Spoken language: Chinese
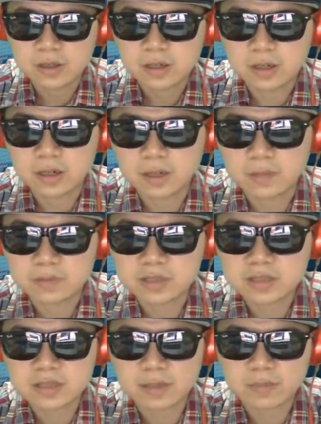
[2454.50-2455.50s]
呃，
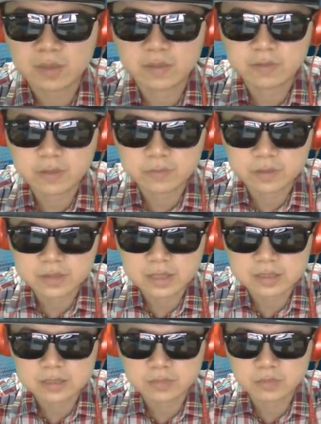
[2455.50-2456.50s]
现场免费比赛
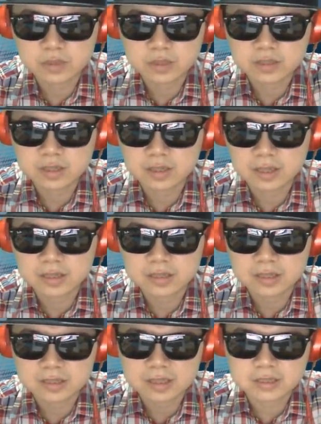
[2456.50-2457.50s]
直播的这个链
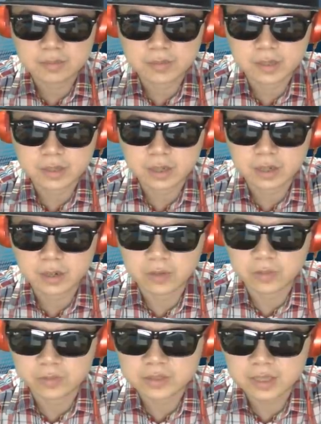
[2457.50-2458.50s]
接在这边哈，
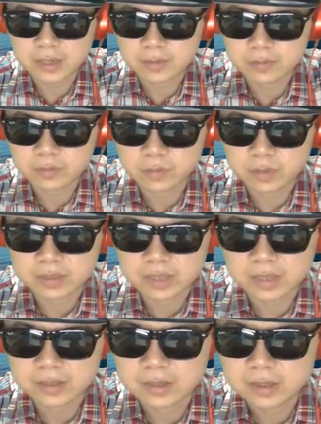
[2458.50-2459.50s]
我们现在马
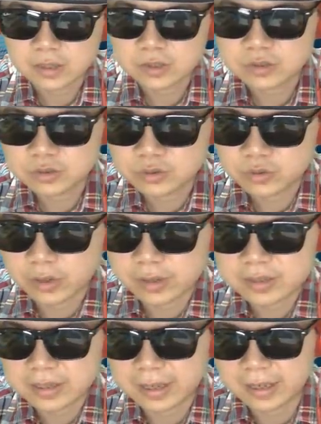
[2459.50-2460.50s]
上传
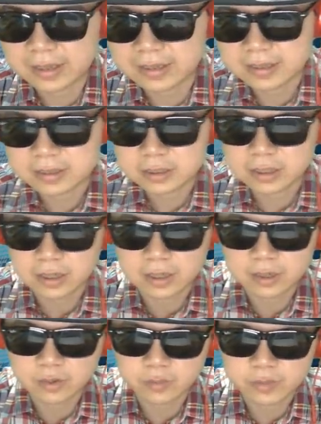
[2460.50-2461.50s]
给
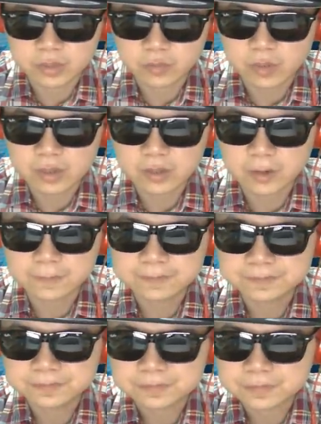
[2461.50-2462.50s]
呃我们的网友。
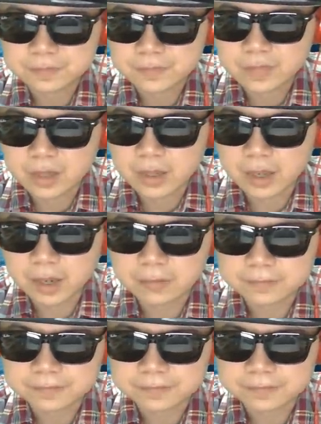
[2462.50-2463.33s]
好，